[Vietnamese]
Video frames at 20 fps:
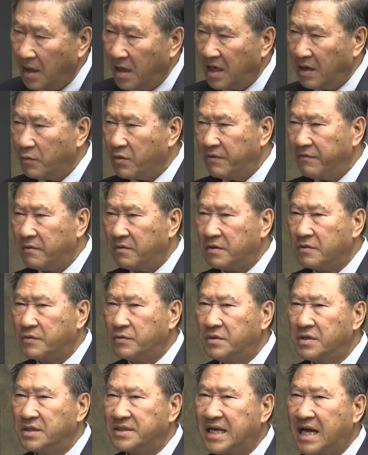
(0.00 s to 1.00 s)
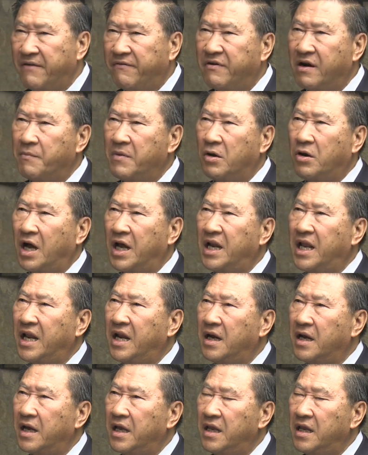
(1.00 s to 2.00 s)
Là quý Đức cha vừa mới nói
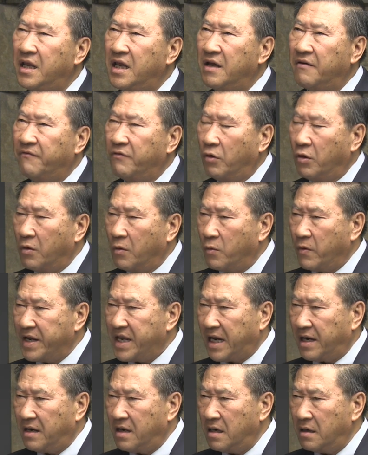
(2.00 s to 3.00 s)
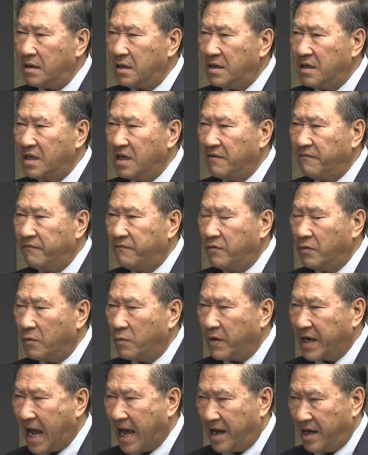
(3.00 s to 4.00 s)
đến cái nhiệm vụ của nhà nước, nhiệm vụ
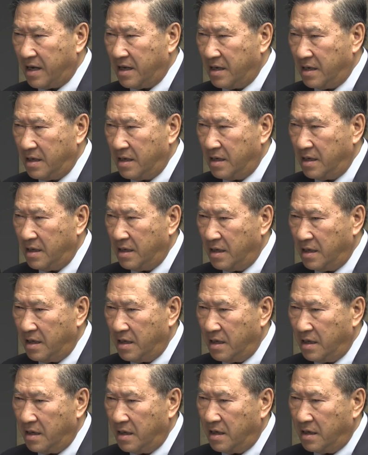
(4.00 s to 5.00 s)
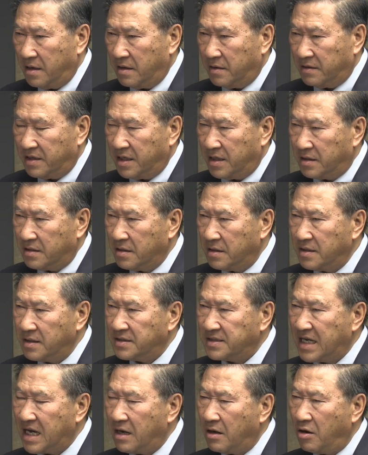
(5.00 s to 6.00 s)
của Đảng. Thì thưa
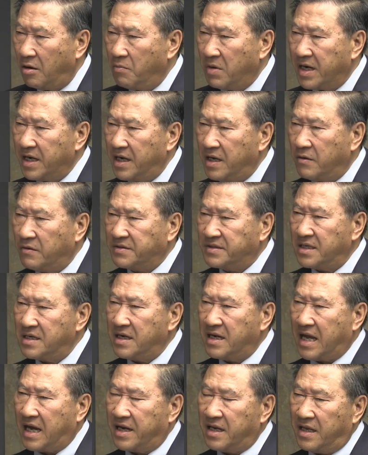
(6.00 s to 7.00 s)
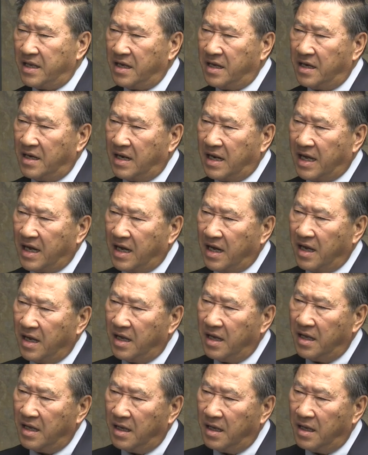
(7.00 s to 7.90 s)
Đức cha có một cái điều rất ngạc nhiên là